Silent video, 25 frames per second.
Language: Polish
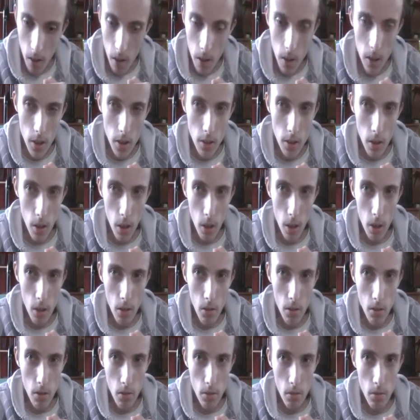I co?
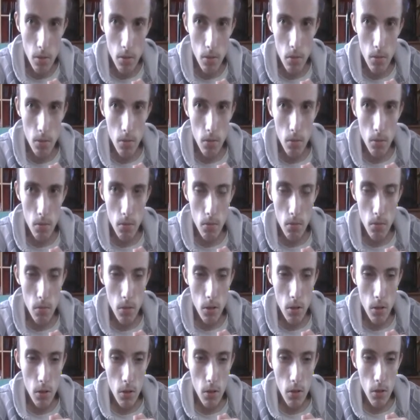
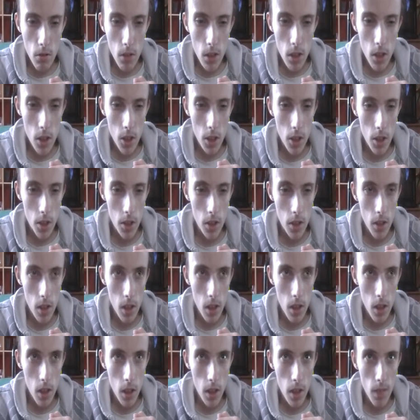to na razie
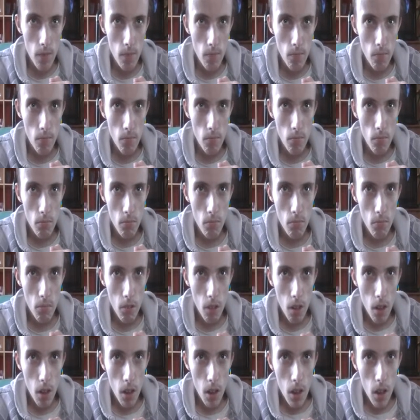tyle.
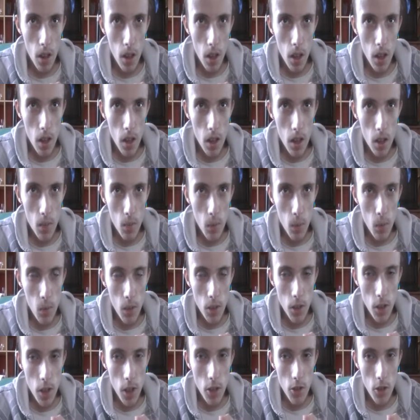E, mam
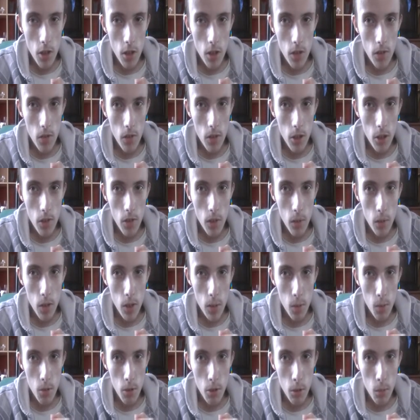nadzieję, że ten vlog Wam się
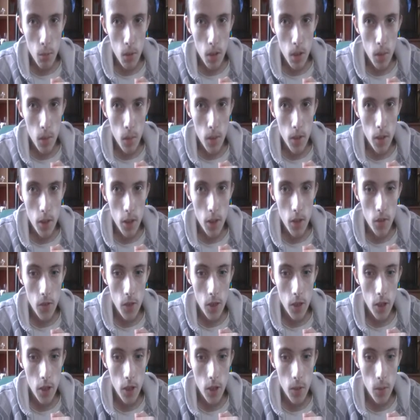spodoba. Będziecie
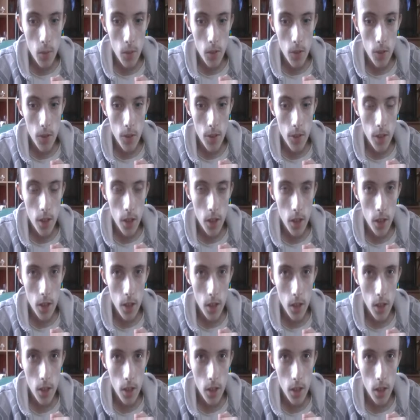wiedzieli mniej więcej jak
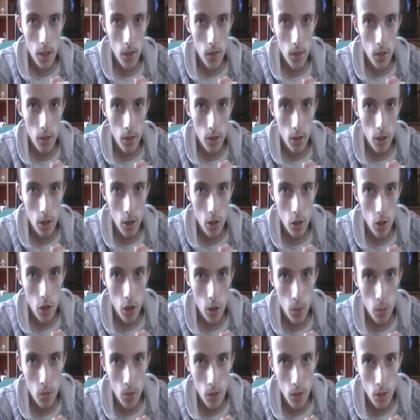się kręci vlogi.
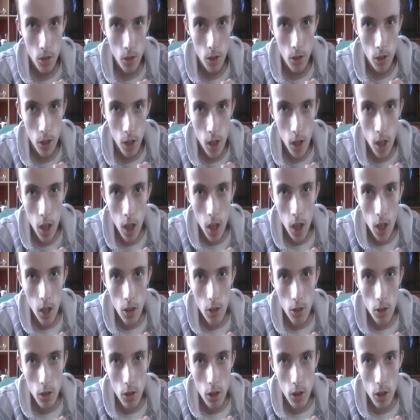Oczywiście mówię do tych,
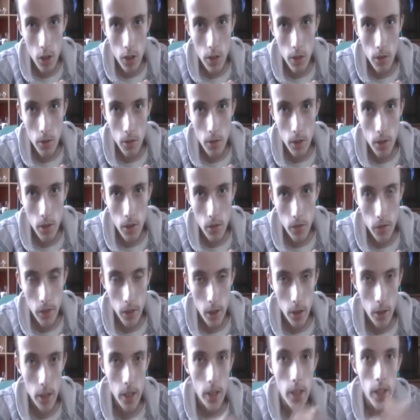którzy chcą
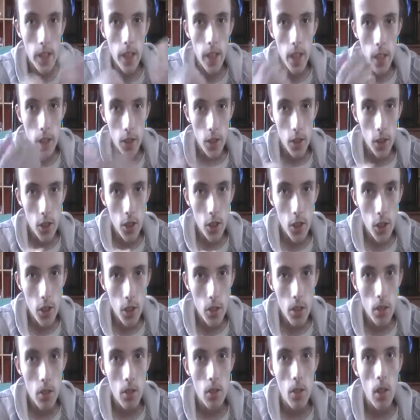vlogi kręcić
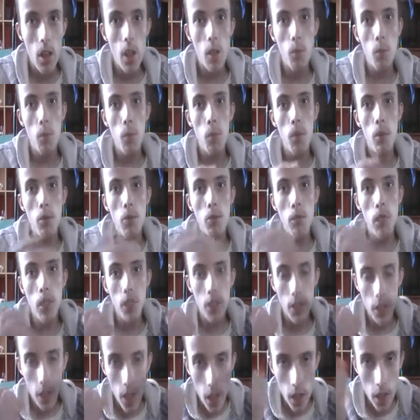albo będą je
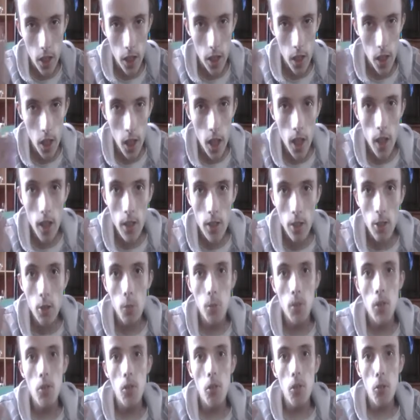chcieli
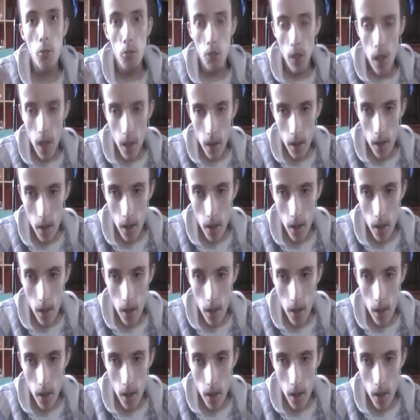robić w ogóle,